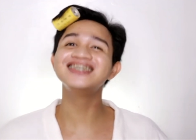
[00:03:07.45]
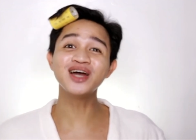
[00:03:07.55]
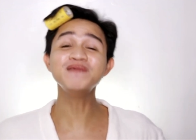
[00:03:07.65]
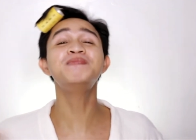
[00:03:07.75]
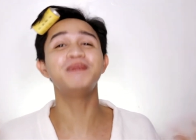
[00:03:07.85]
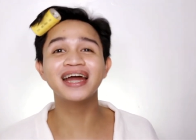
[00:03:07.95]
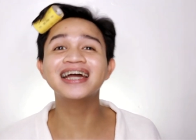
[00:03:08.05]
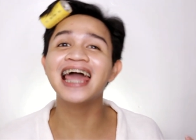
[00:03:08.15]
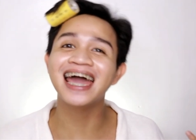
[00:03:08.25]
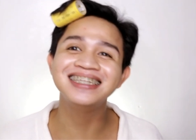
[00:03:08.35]

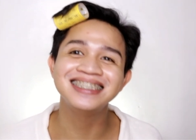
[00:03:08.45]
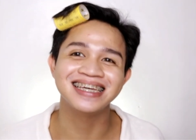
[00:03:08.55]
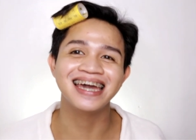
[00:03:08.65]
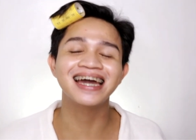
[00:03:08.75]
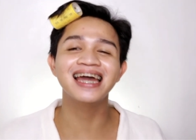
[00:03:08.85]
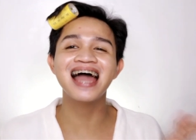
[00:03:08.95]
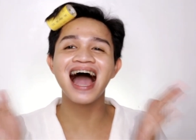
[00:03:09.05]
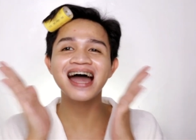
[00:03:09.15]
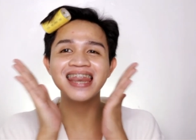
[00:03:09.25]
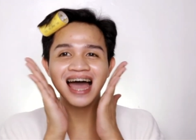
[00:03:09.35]
syempre cleansing,
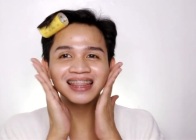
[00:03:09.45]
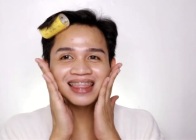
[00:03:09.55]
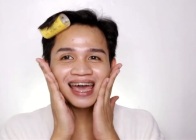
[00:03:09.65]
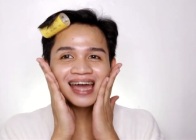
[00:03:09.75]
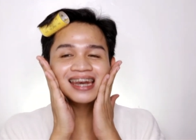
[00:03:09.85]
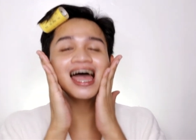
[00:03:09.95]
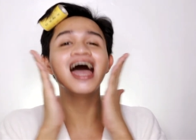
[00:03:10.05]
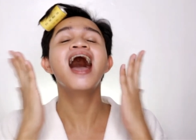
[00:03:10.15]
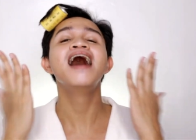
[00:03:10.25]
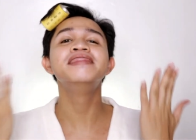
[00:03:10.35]
kailangan natin
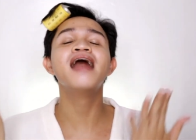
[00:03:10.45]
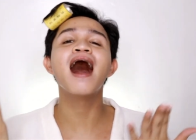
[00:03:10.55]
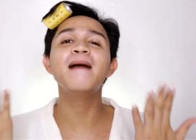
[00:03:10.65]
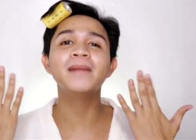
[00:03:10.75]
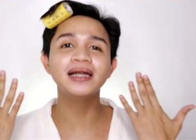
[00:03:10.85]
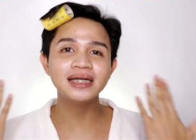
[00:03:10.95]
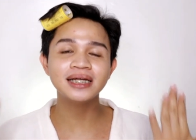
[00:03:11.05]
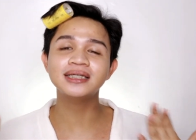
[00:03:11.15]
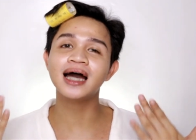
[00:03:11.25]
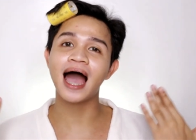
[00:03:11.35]
na
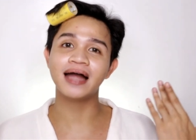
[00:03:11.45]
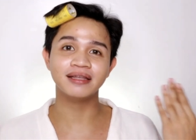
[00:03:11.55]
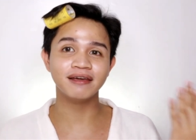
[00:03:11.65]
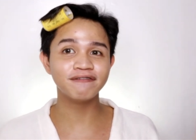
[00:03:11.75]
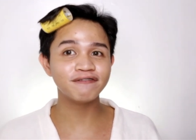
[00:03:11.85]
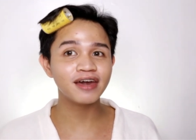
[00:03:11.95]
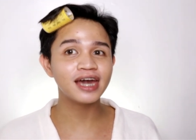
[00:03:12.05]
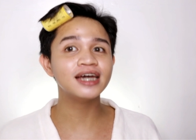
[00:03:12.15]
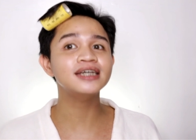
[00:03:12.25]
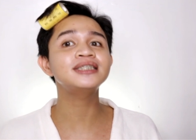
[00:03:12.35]
malinis ang ating
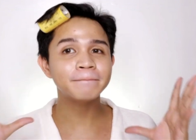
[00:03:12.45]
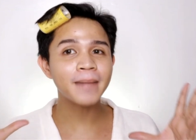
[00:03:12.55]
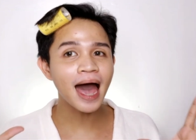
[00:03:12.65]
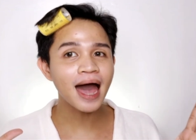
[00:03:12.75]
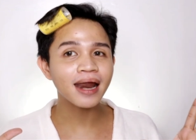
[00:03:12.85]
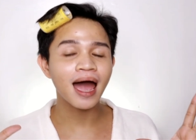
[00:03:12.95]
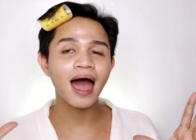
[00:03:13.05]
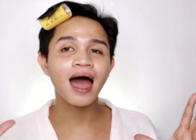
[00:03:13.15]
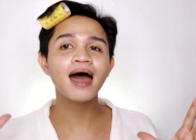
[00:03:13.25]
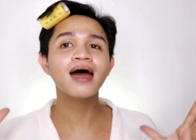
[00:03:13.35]
face
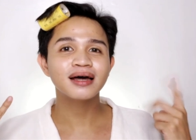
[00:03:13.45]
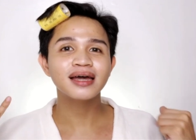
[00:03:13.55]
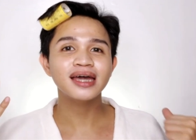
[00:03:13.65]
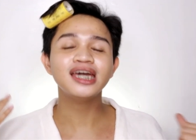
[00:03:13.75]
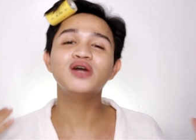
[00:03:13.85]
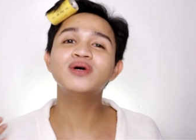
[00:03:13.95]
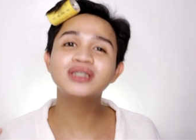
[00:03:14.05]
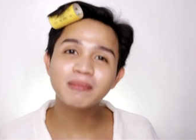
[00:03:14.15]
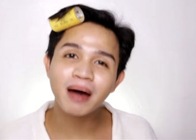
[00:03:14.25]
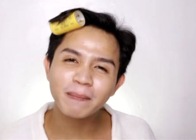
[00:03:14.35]
para
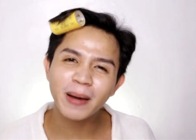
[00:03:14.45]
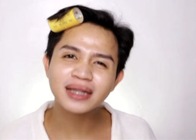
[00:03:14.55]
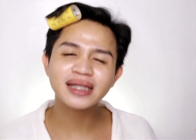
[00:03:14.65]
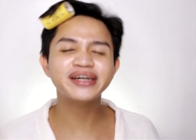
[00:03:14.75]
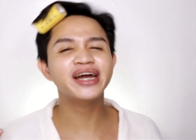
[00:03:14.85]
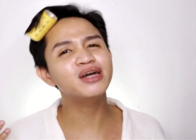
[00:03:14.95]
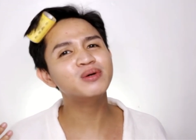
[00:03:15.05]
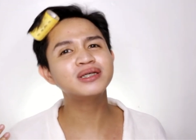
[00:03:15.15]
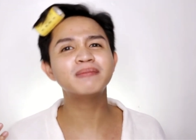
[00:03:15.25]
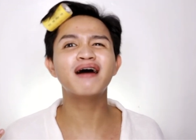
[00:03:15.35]
iwas sa mga bacteria,
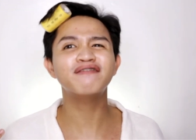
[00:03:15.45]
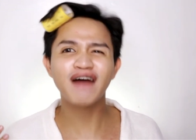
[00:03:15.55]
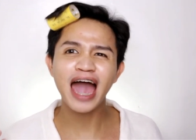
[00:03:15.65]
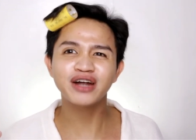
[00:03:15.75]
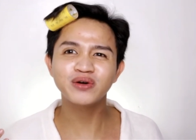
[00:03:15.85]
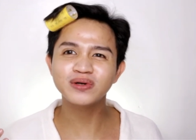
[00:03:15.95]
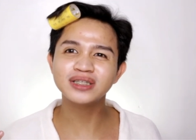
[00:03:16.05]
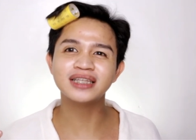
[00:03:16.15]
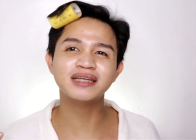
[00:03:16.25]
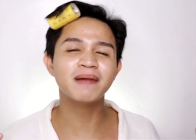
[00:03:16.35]
iwas sa mga
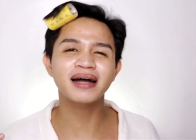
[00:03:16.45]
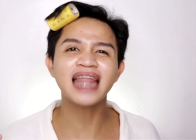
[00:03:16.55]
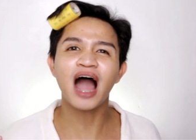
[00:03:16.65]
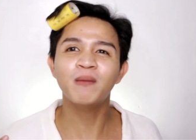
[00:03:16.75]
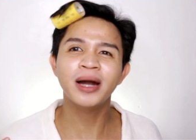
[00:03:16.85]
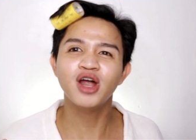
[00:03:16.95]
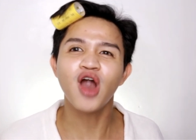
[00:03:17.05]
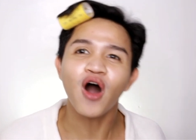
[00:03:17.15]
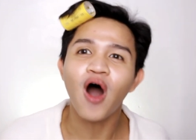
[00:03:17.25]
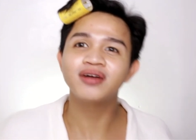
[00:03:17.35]
virus at sa mga tao
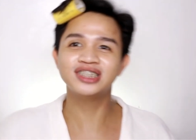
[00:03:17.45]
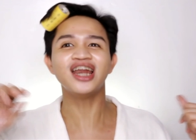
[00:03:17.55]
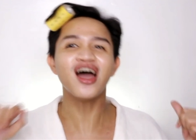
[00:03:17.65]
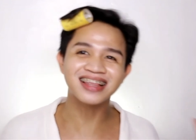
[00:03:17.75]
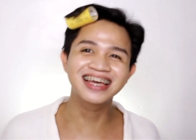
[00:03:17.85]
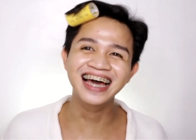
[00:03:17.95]
manloloko. Charot!